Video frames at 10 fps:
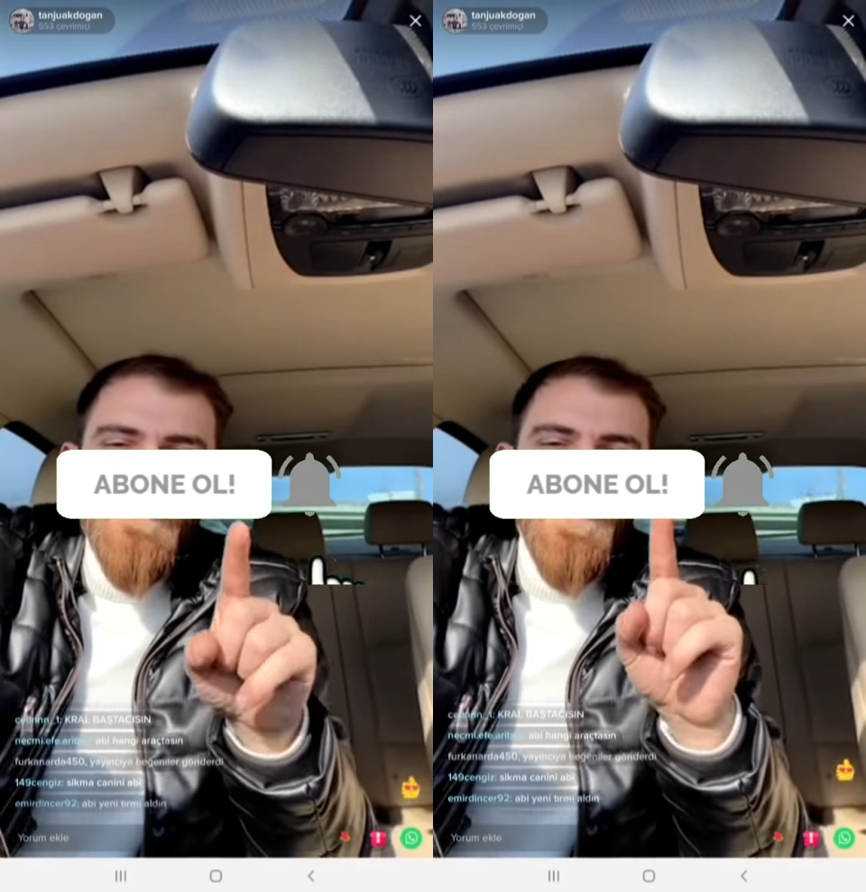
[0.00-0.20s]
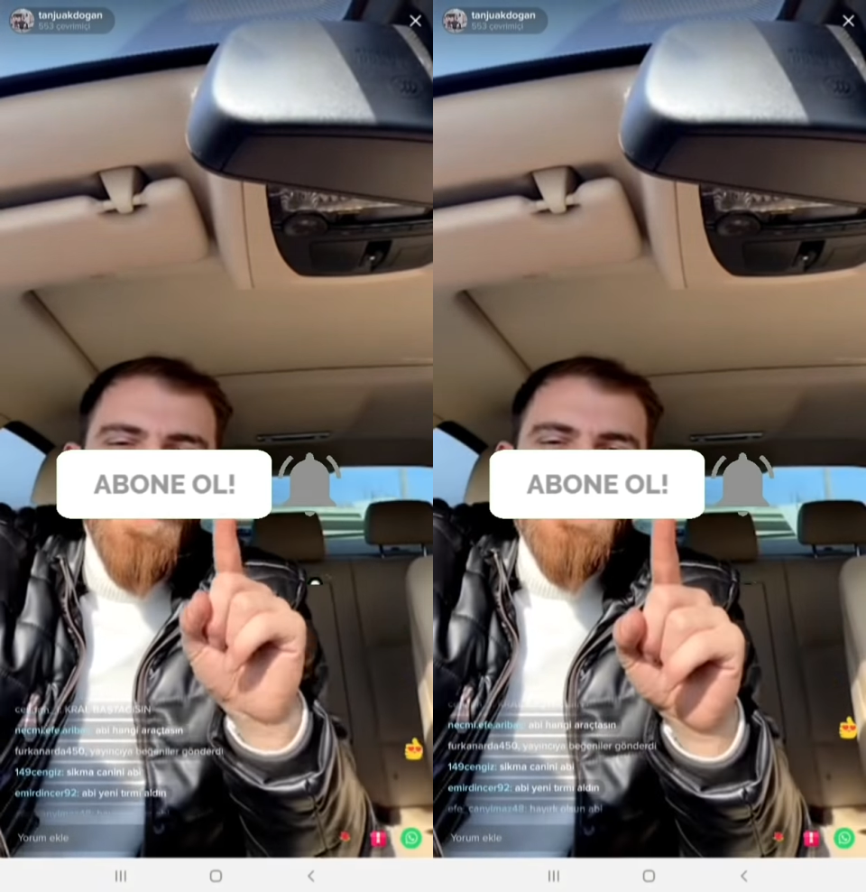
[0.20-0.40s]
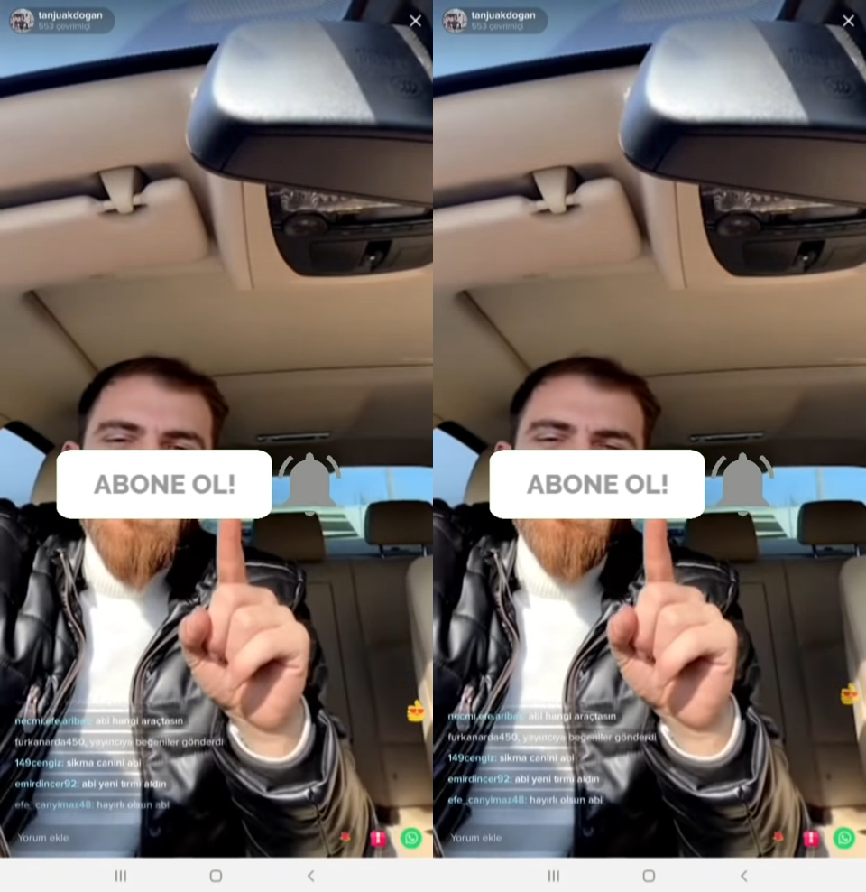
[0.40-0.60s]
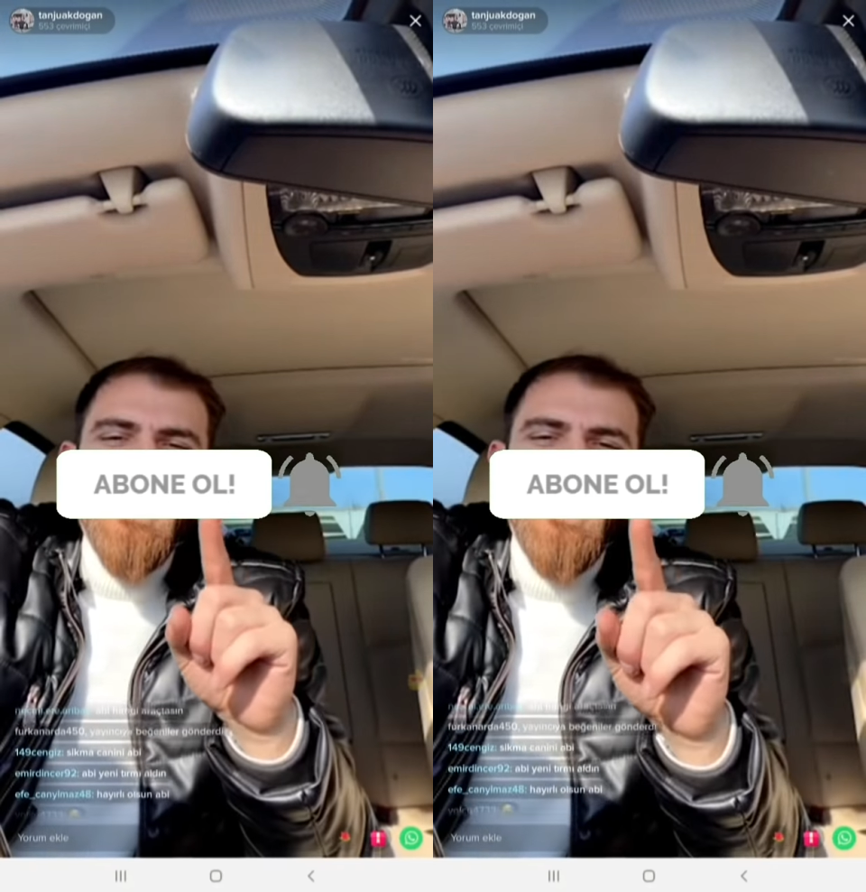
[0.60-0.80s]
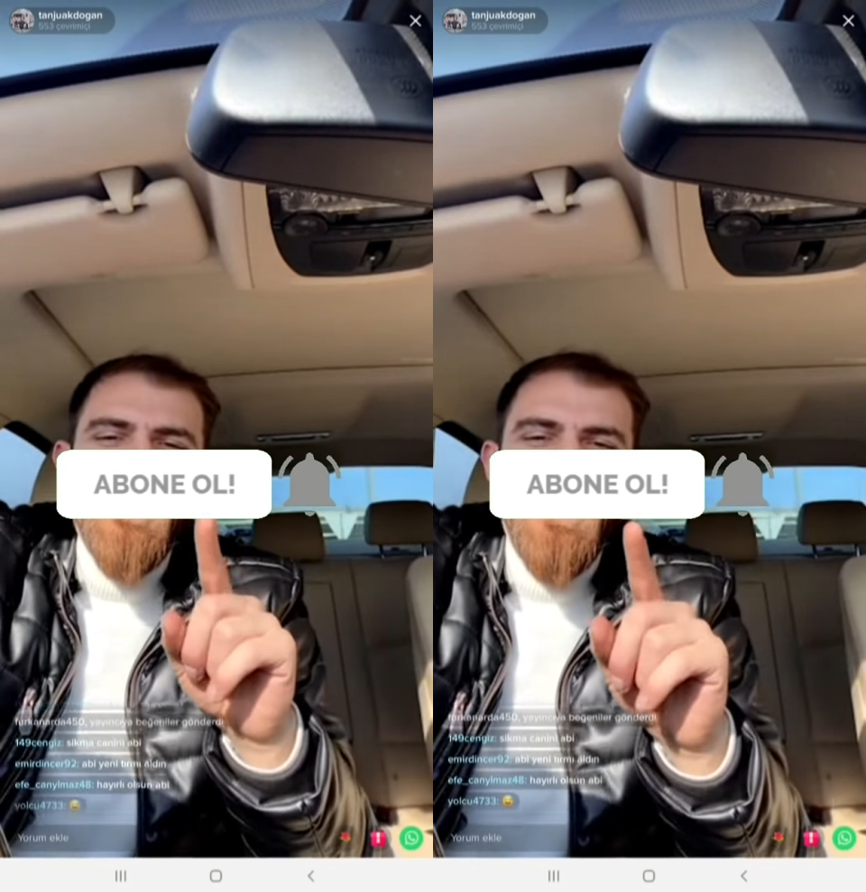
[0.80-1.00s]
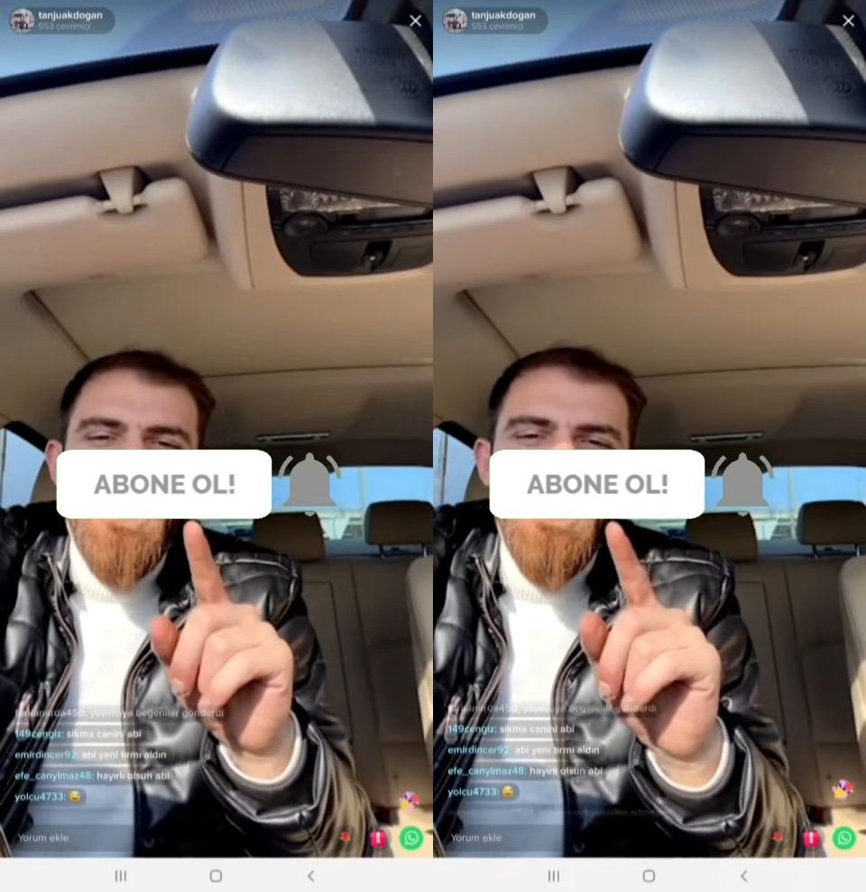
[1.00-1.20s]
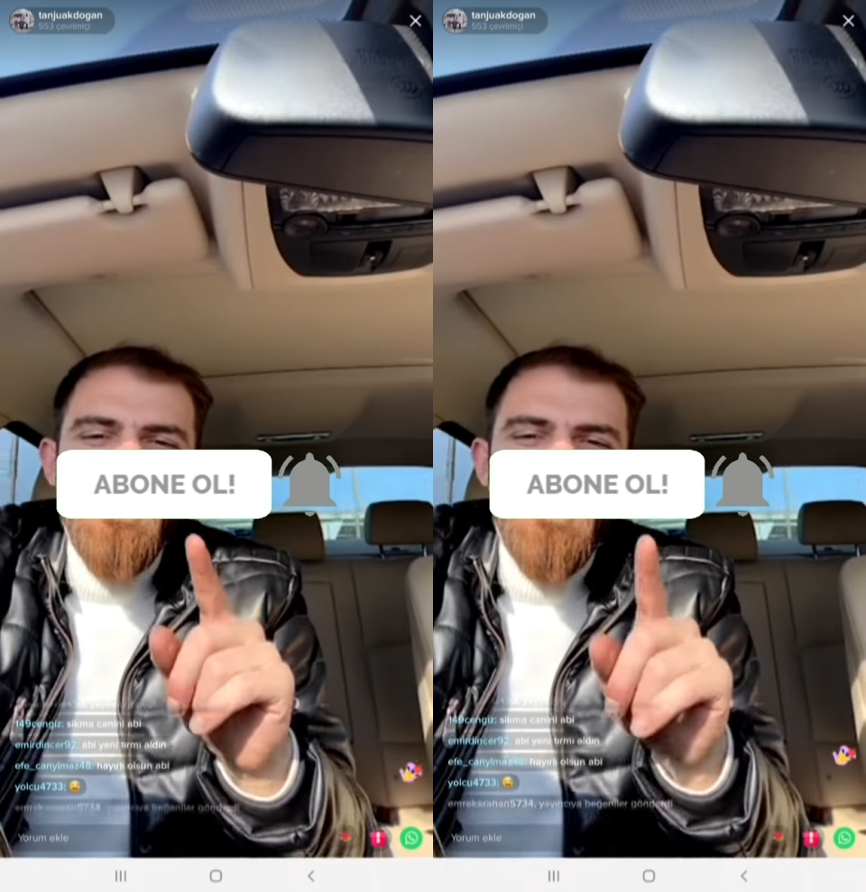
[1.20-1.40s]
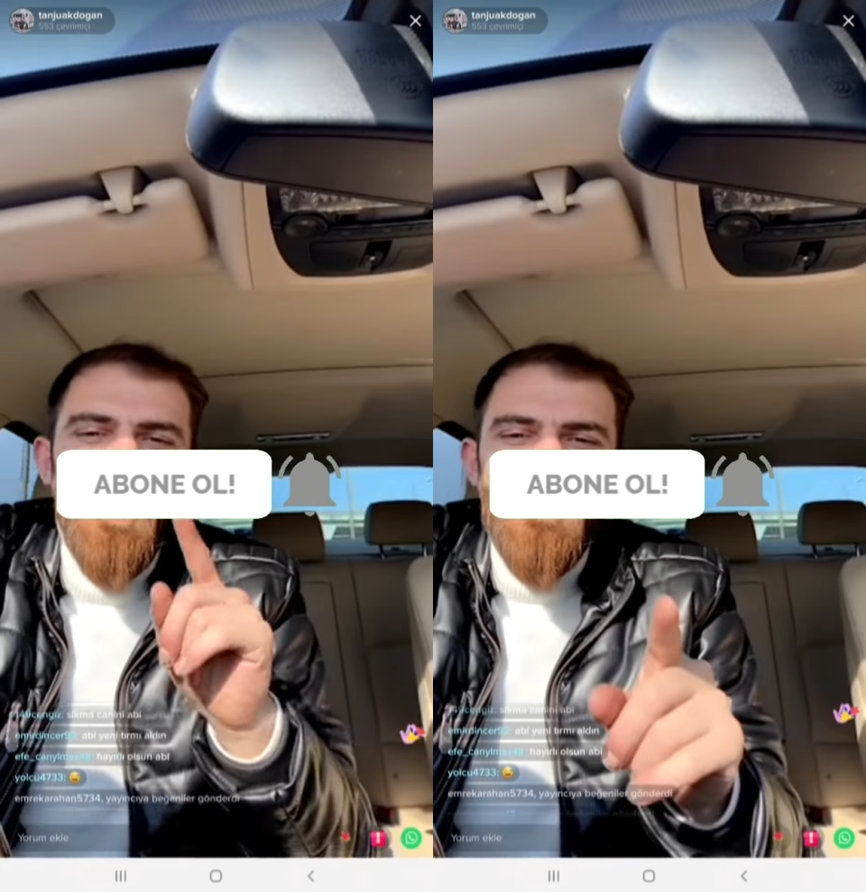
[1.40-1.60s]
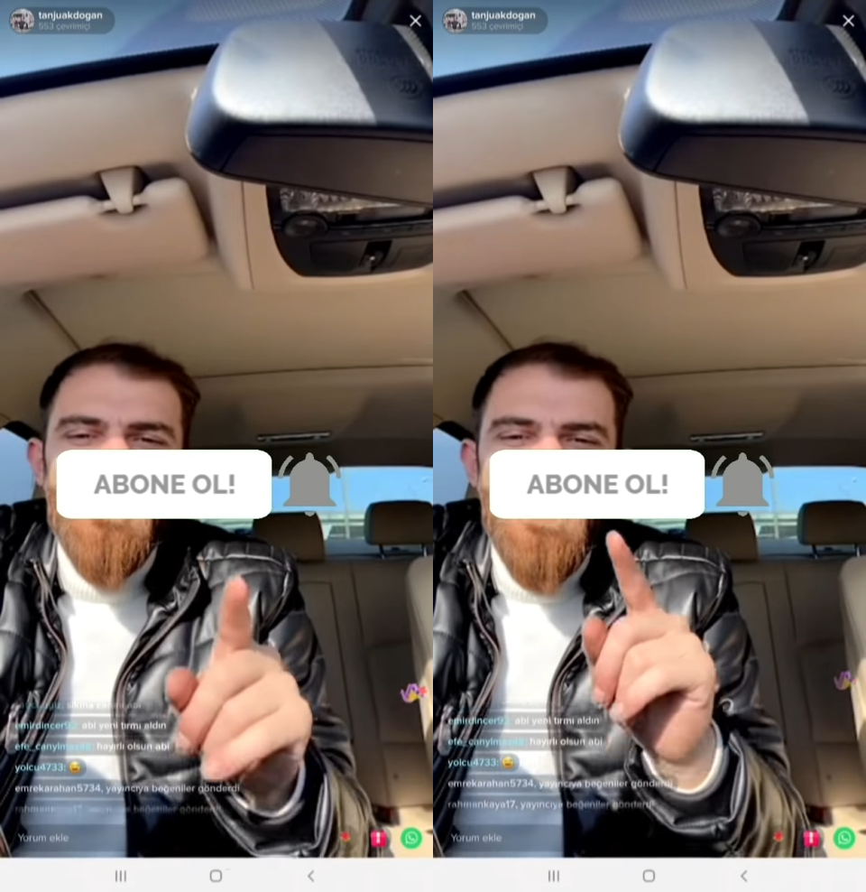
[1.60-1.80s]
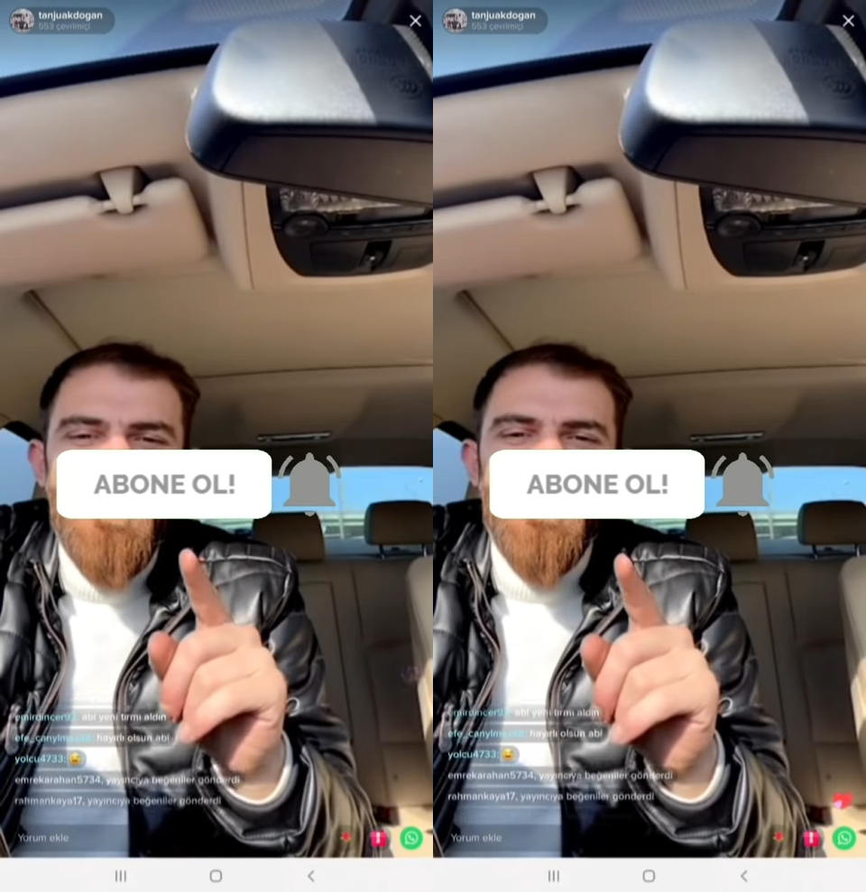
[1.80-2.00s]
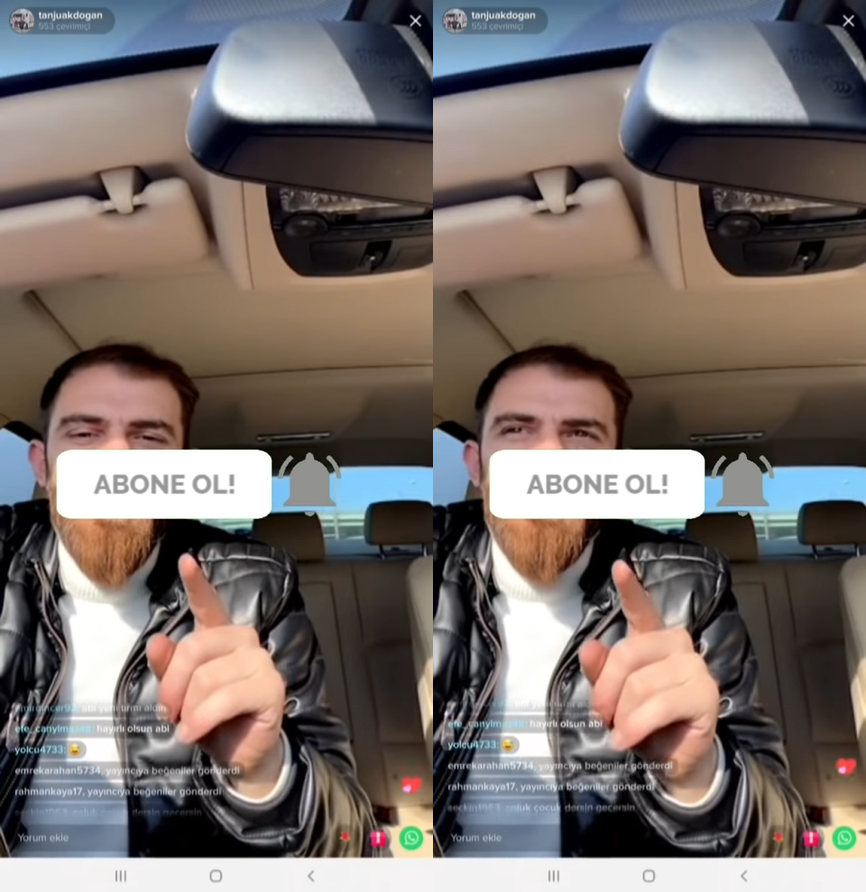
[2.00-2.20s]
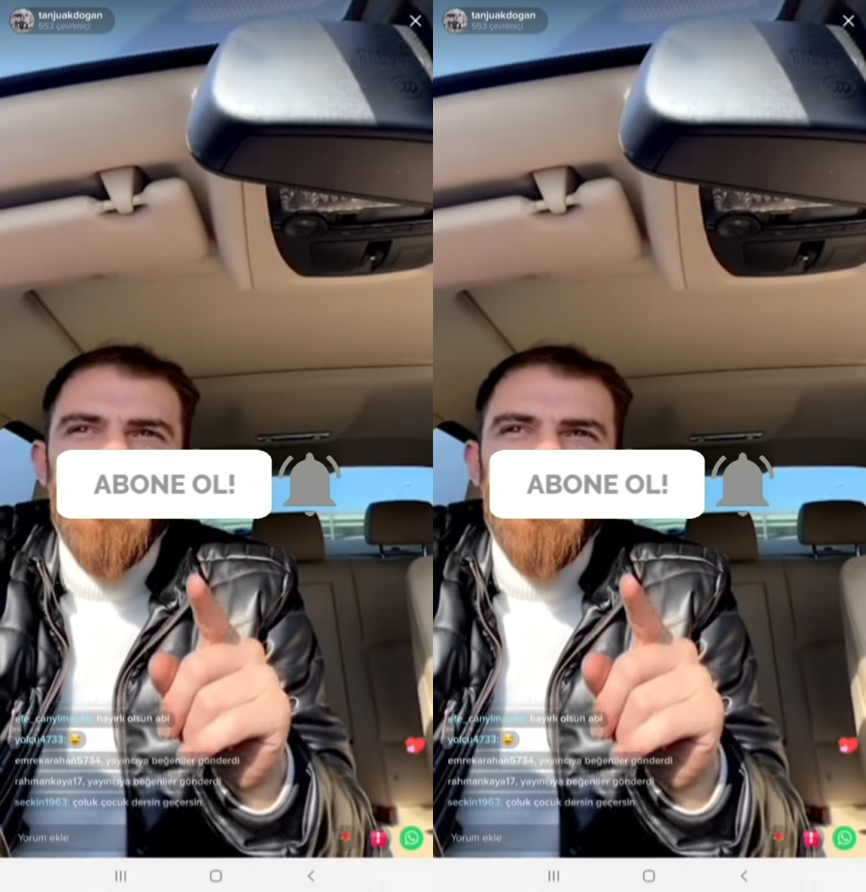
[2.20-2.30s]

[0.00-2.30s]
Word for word: Kasım'da almamamın sebebini